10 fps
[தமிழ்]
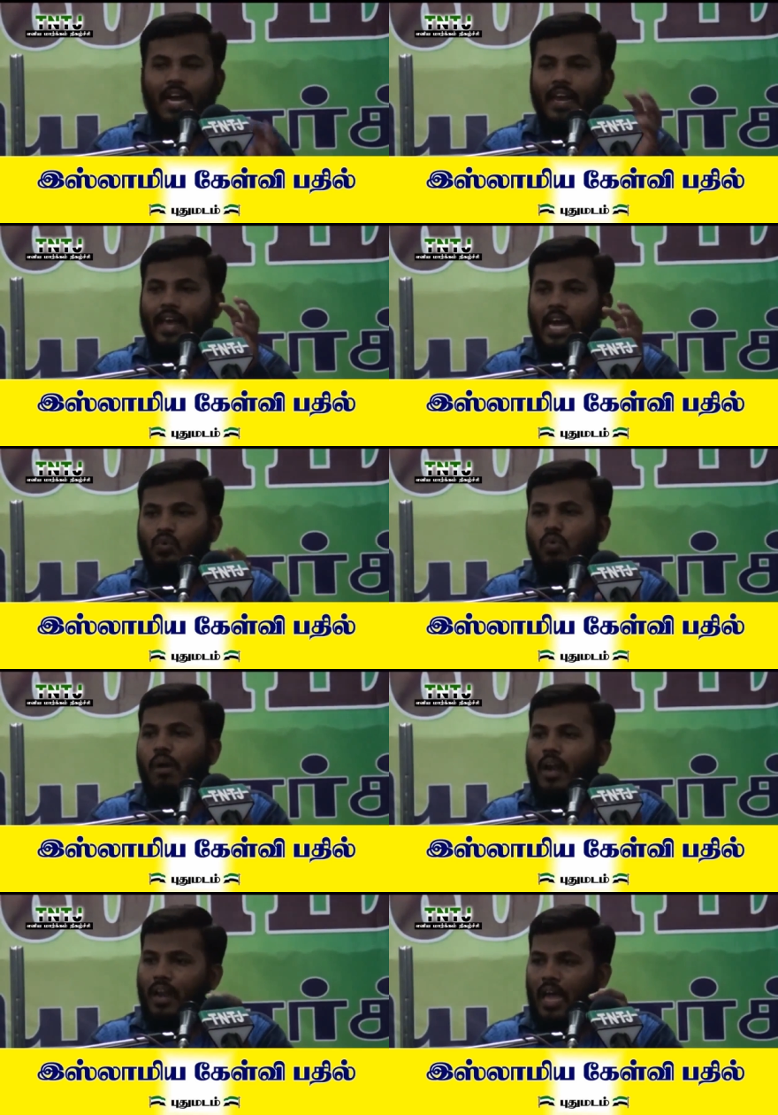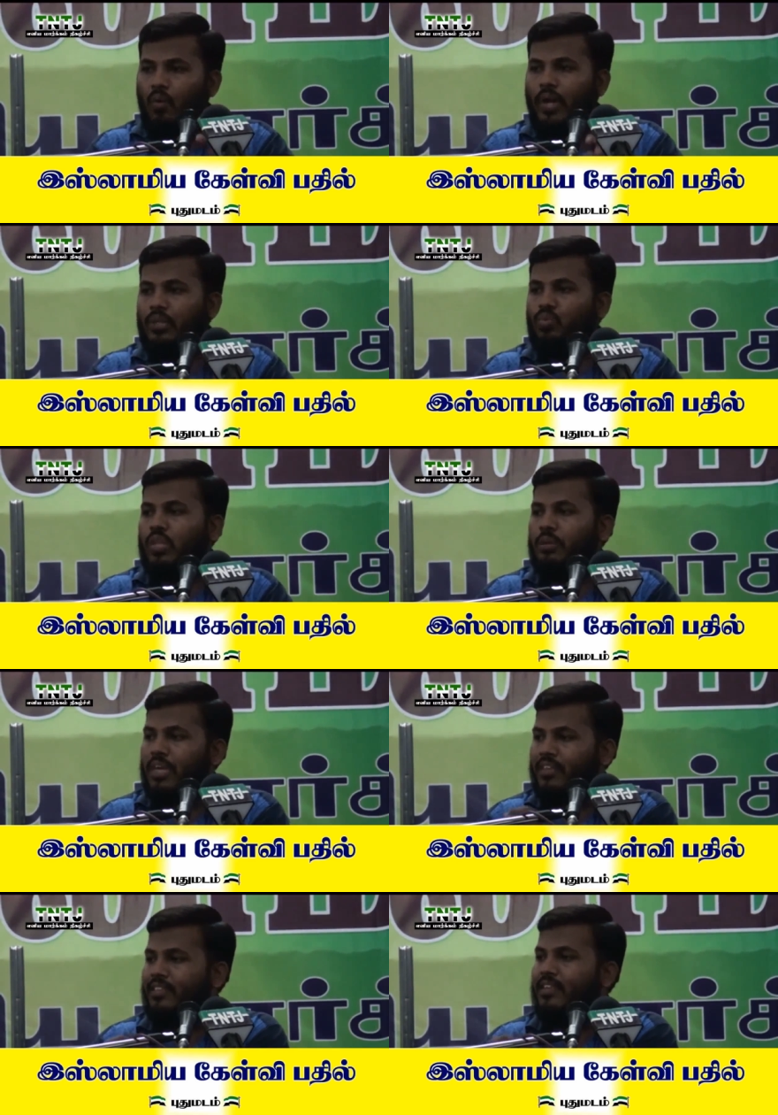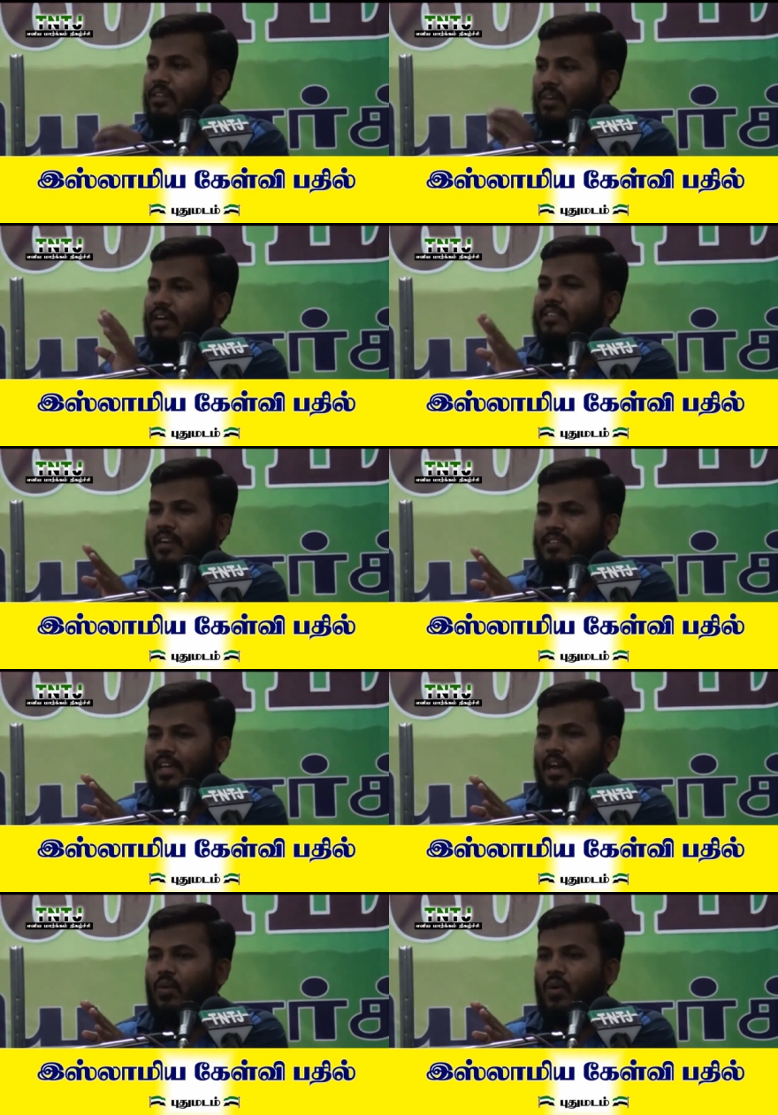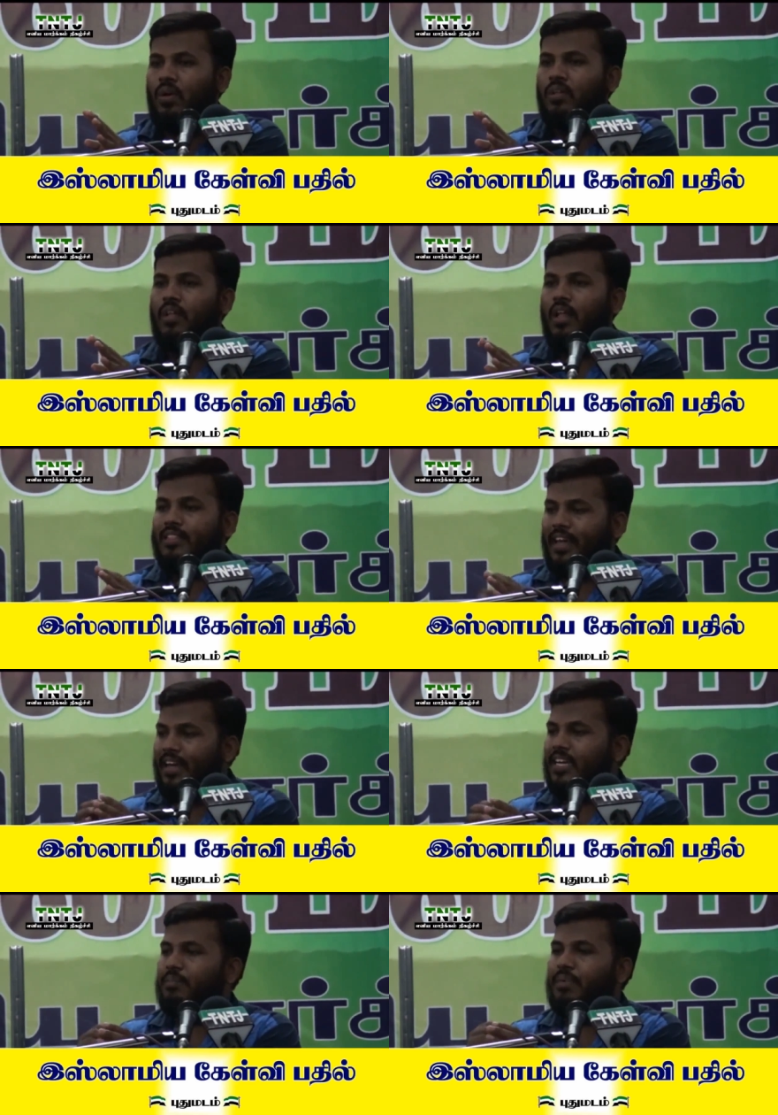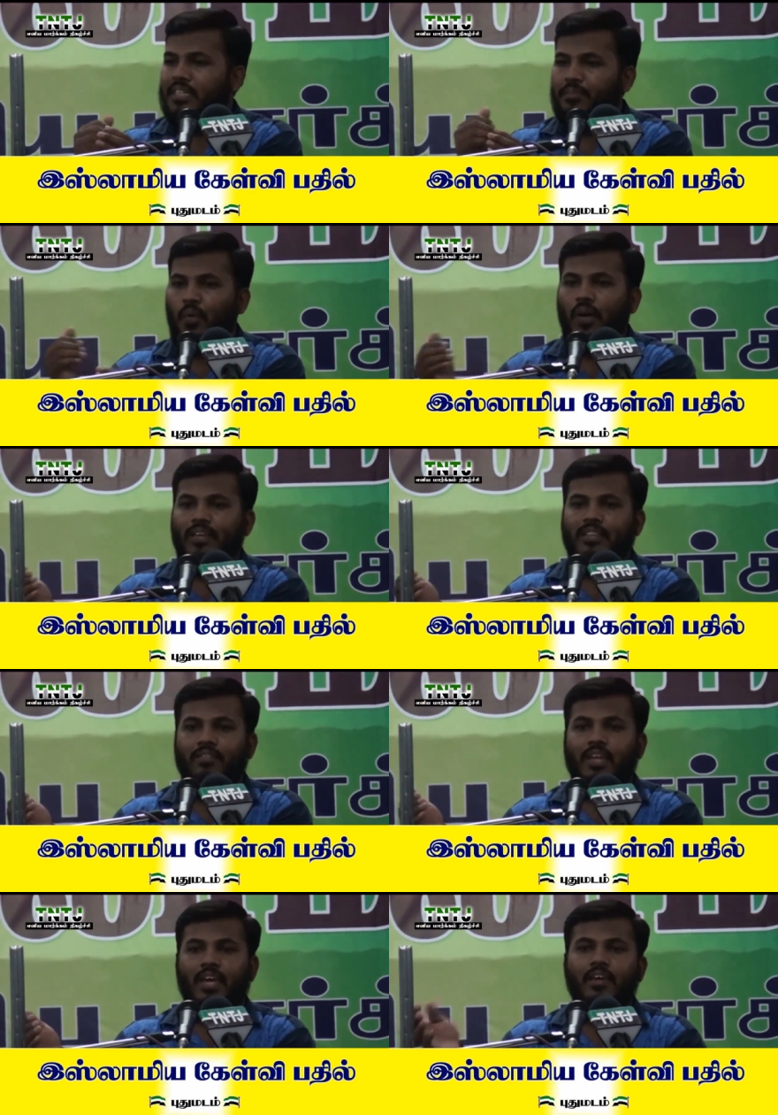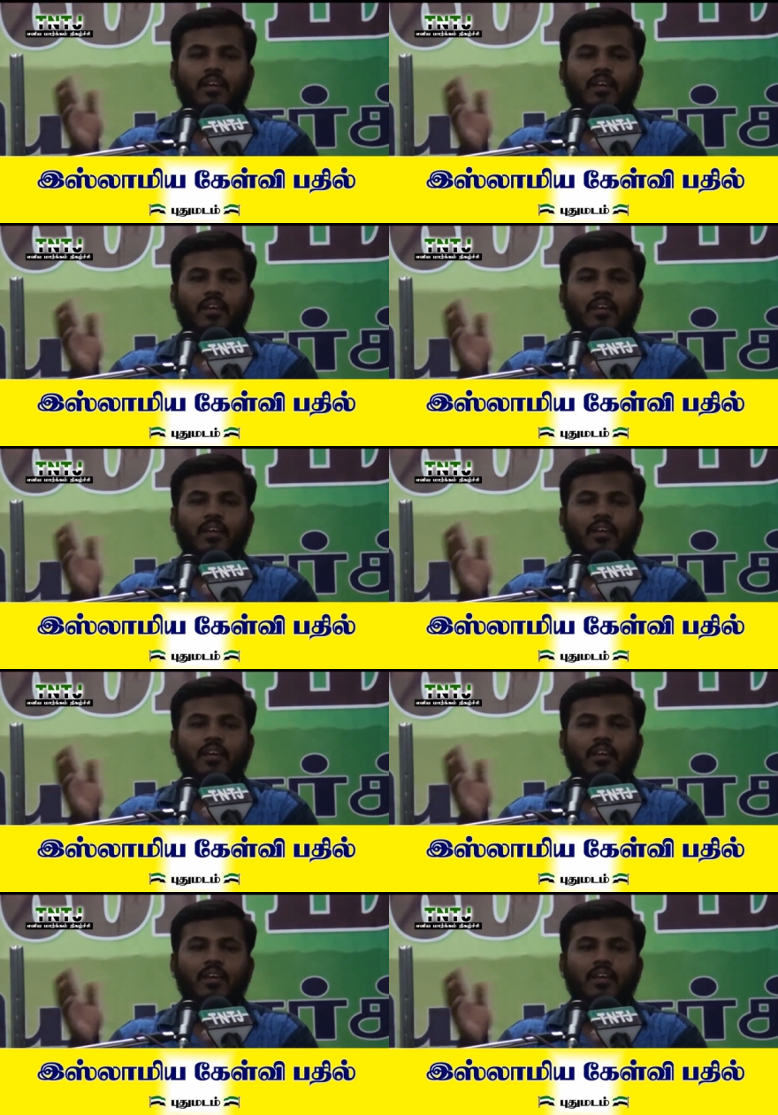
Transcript: அல்லாவும் அல்லாவுடைய தூதரும் எதை தெளிவாக தடுத்தார்களோ தடுக்கப்பட்ட பொருளை தவிர